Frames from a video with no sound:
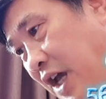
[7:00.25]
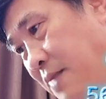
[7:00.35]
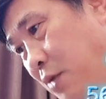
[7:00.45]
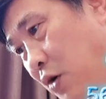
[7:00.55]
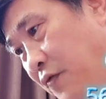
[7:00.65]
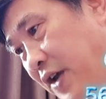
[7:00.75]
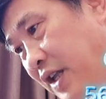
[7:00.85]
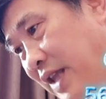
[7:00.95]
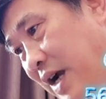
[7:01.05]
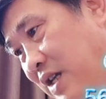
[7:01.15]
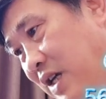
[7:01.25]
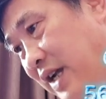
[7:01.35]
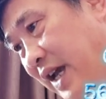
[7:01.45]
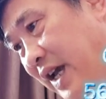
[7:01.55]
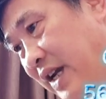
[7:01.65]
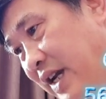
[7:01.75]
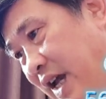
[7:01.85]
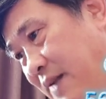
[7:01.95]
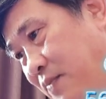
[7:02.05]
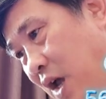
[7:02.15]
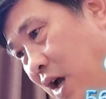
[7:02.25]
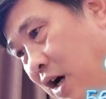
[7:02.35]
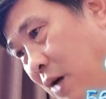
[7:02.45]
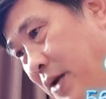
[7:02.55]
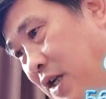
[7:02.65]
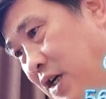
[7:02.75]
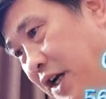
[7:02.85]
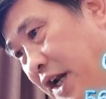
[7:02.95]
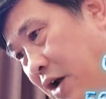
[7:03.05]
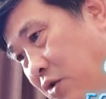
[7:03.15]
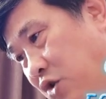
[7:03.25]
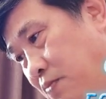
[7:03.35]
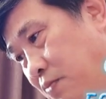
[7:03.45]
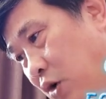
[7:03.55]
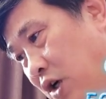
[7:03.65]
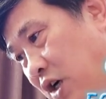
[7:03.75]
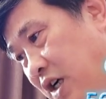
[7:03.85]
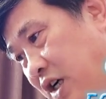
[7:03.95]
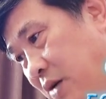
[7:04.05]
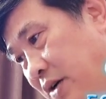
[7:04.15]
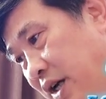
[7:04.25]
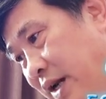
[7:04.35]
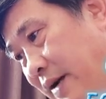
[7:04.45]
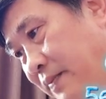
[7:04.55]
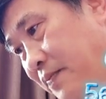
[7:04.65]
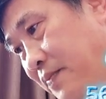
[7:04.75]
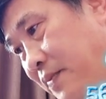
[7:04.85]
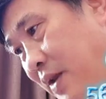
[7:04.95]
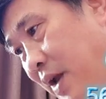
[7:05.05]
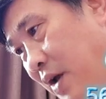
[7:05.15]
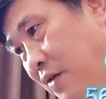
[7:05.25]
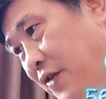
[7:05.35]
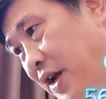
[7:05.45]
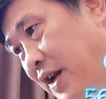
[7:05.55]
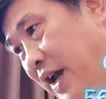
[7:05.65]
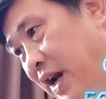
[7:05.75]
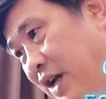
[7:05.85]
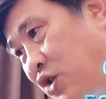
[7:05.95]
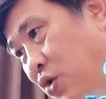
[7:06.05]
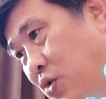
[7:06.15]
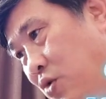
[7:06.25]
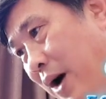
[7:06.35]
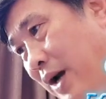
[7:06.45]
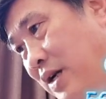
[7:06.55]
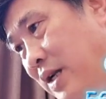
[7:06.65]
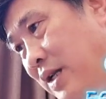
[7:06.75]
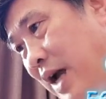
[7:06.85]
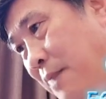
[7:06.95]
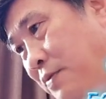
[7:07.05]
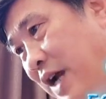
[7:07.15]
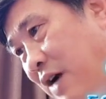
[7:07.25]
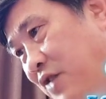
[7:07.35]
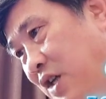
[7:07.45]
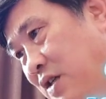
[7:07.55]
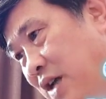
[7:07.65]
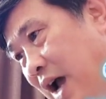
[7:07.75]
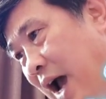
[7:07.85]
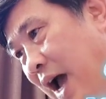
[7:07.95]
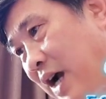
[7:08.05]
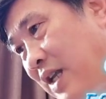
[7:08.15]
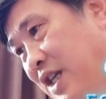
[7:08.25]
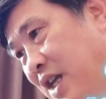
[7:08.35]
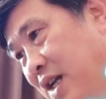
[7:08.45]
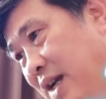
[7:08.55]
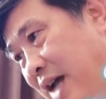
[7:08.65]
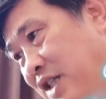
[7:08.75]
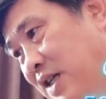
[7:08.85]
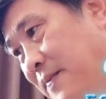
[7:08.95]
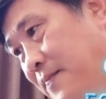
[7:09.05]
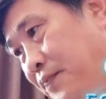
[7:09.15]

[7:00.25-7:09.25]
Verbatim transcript: thấy một vị tăng nhân này đi đến, không ít người đều rút một hơi không khí lạnh. Vị này là chủ quản linh tháp trang việt Hạc Nhiên Đại Sư.